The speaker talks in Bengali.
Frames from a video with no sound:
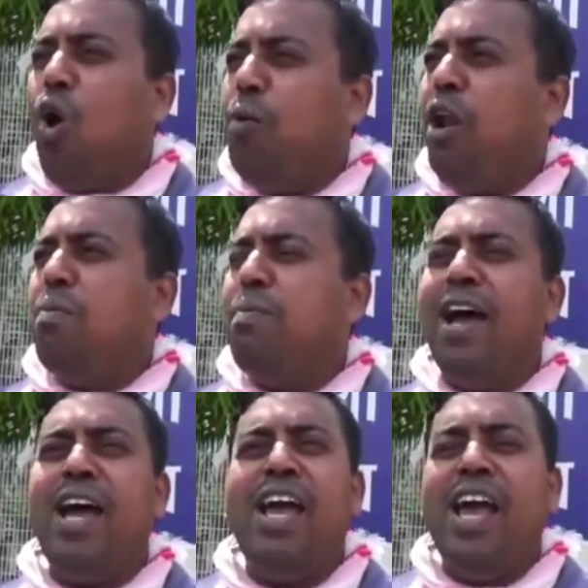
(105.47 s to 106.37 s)
অবিলম্বে
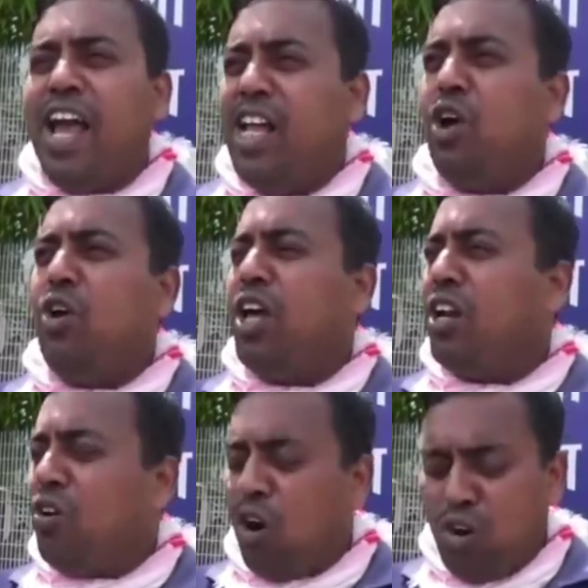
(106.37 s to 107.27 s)
এই ধরনের
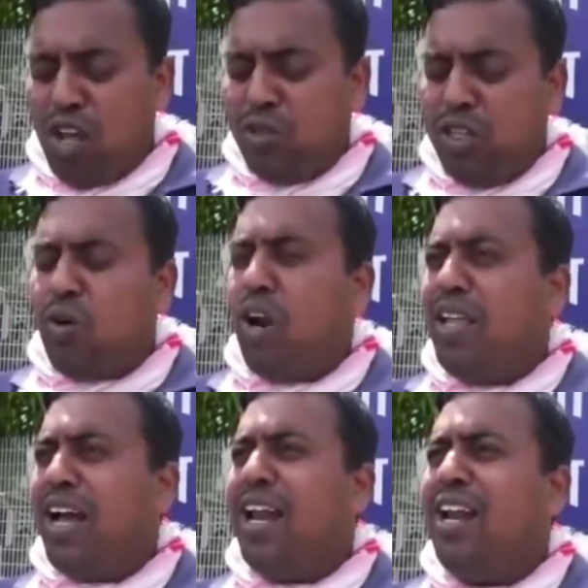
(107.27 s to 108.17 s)
ঘটনা যদি করে
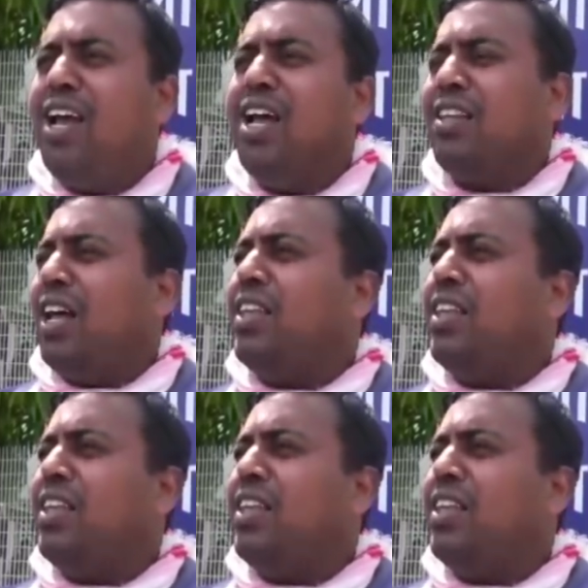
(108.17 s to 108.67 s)
থাকেন তার